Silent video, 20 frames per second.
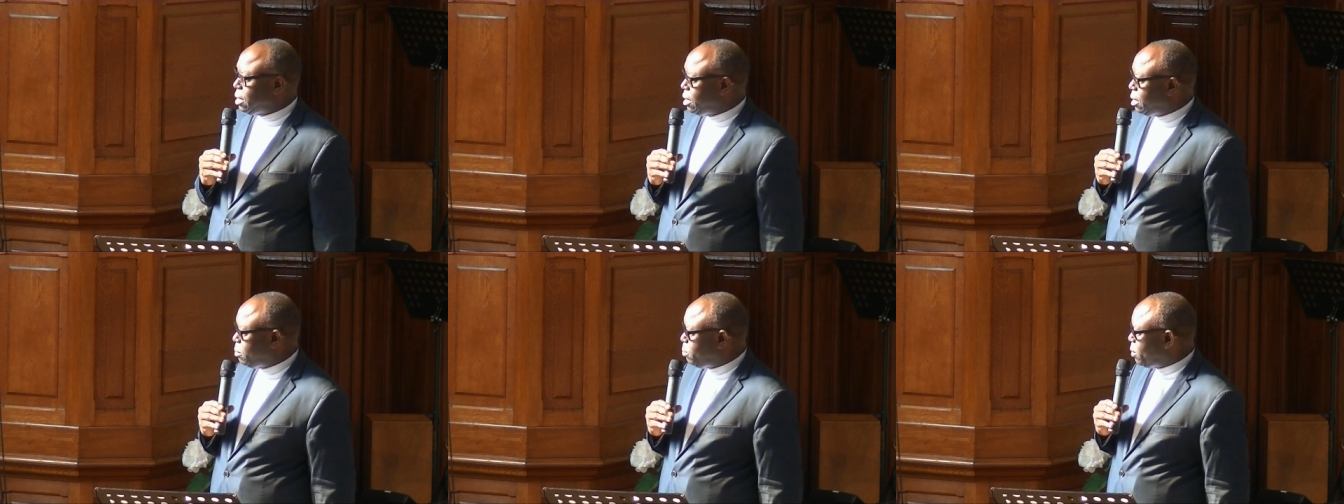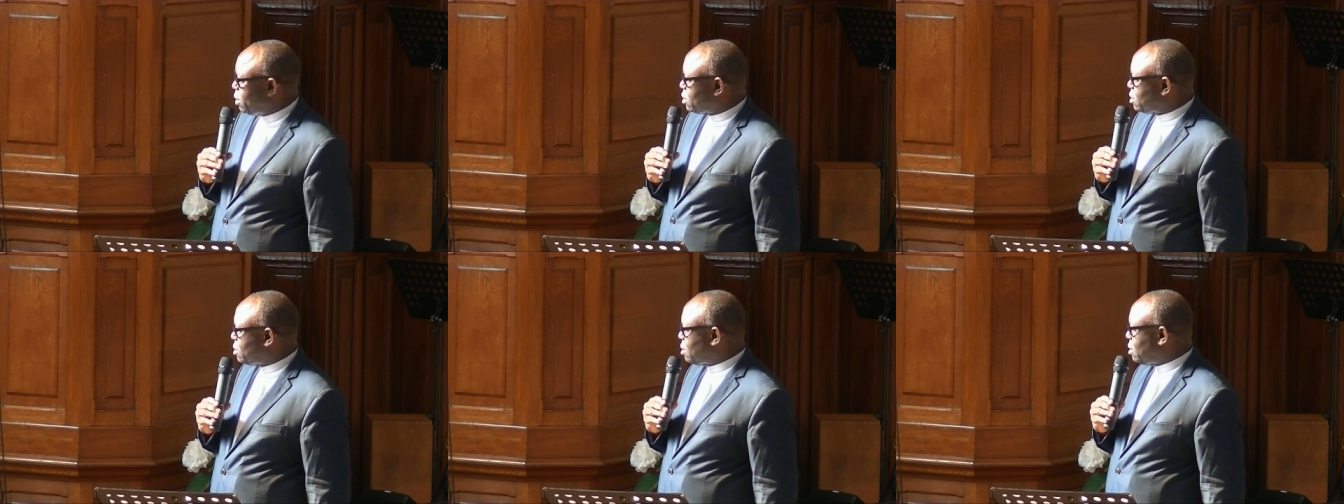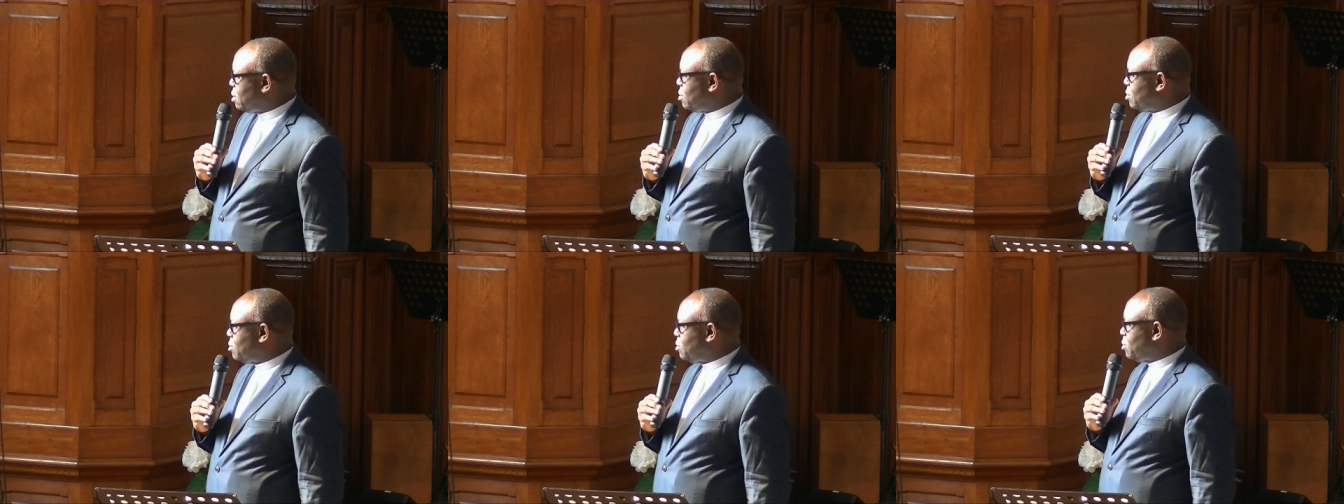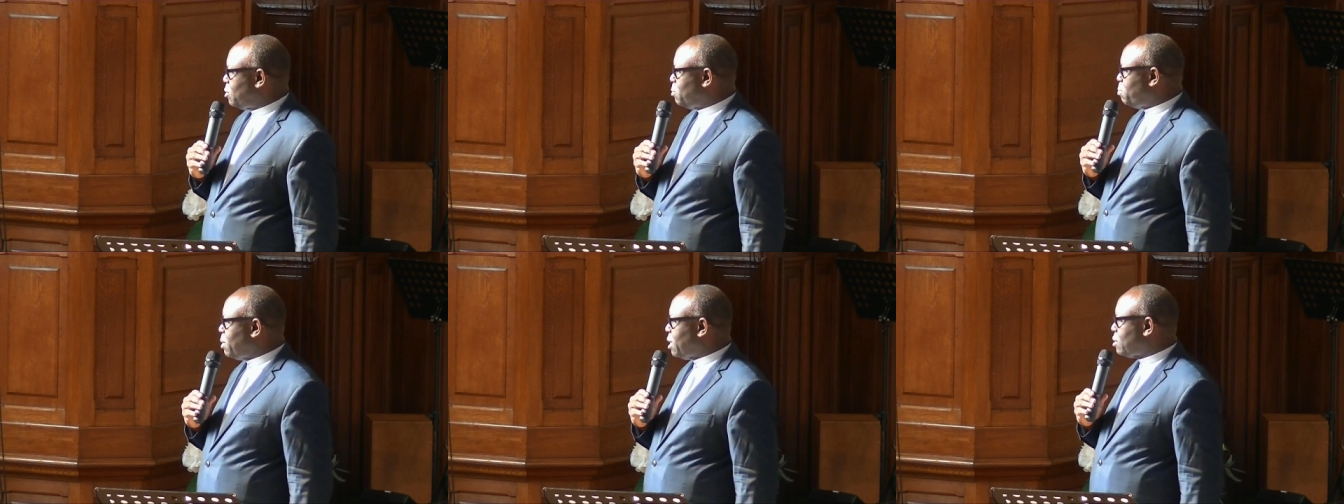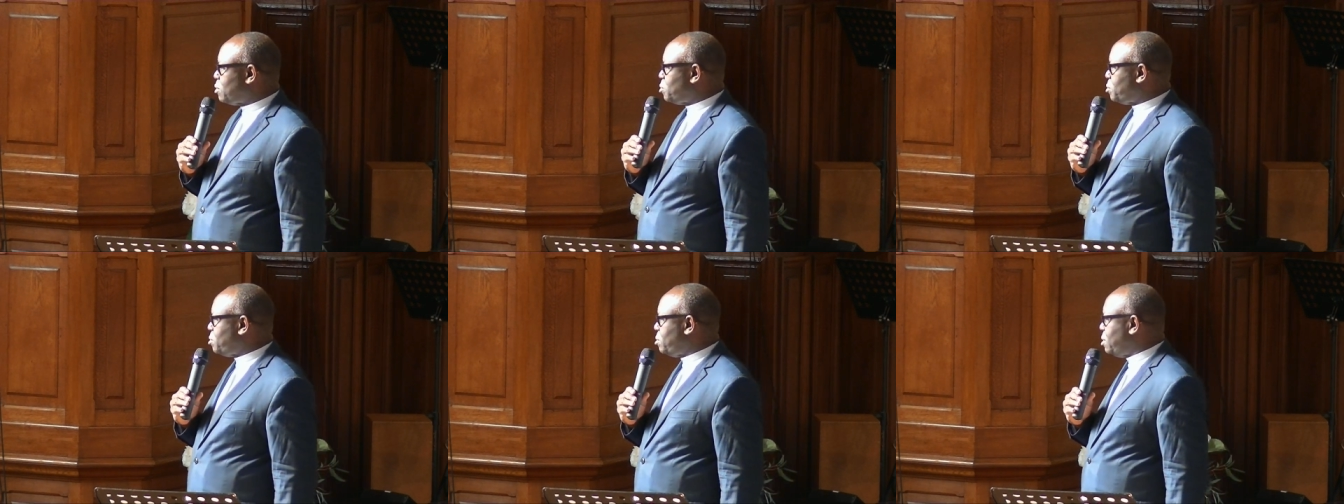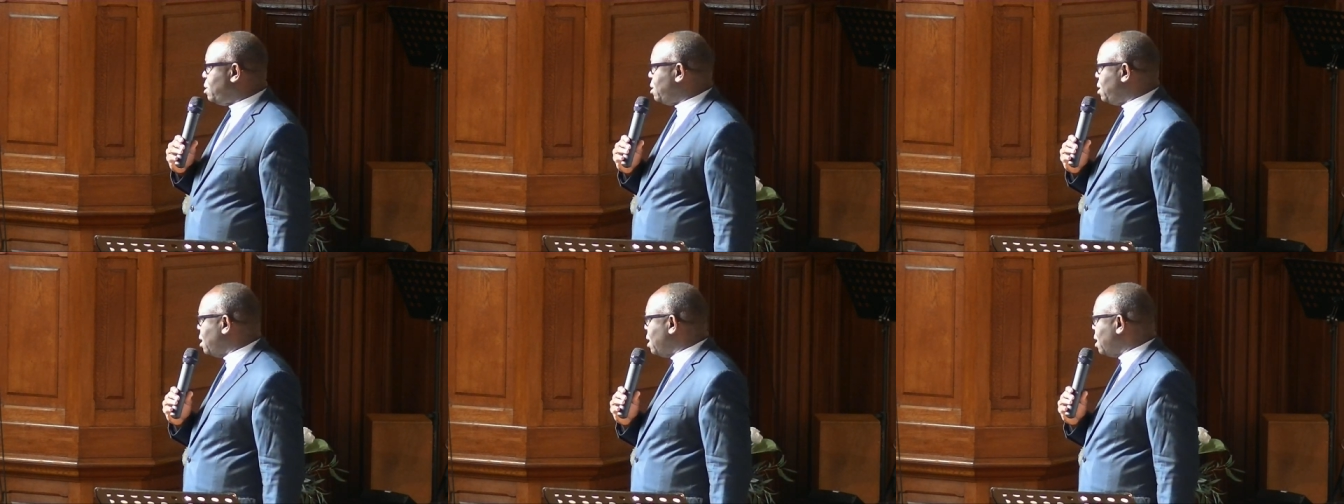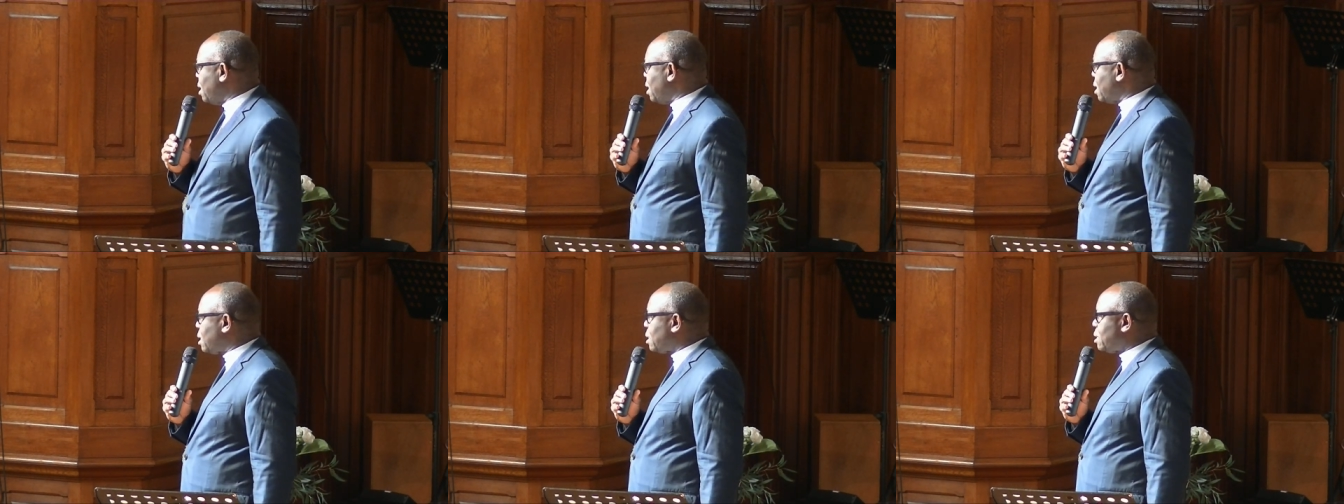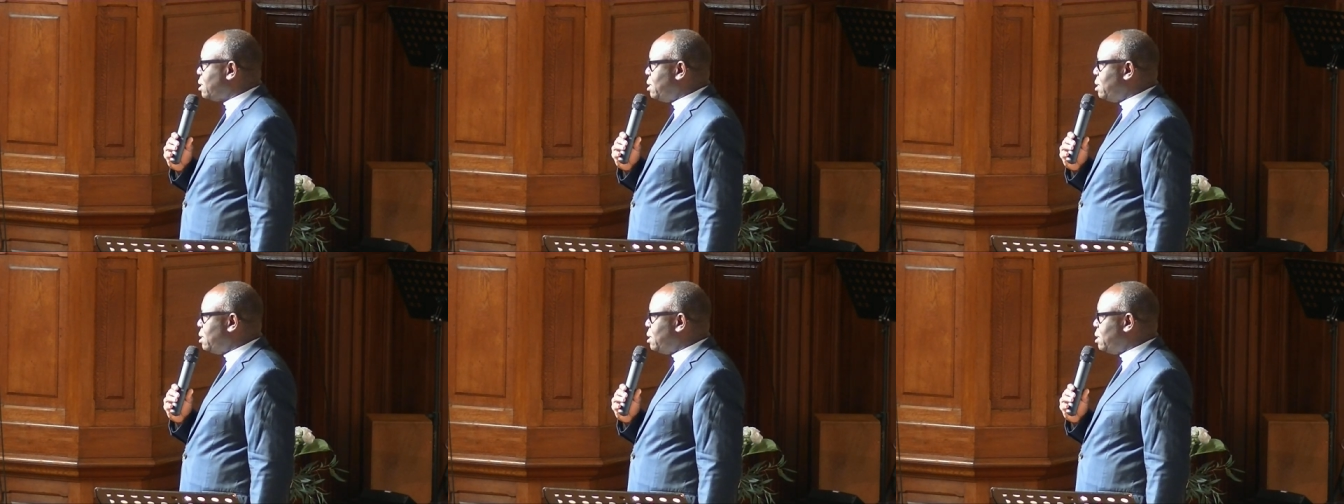y a des personnes particulières